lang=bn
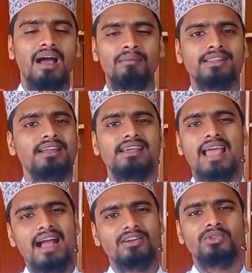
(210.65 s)
আমাদের এই
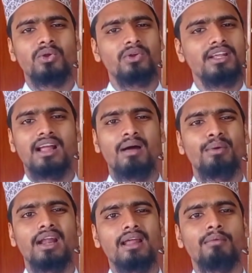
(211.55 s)
এক ধরনের
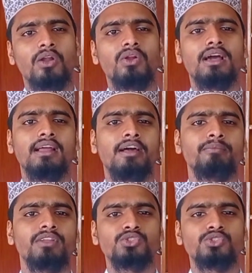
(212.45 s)
খাবার আর ভালো লাগে না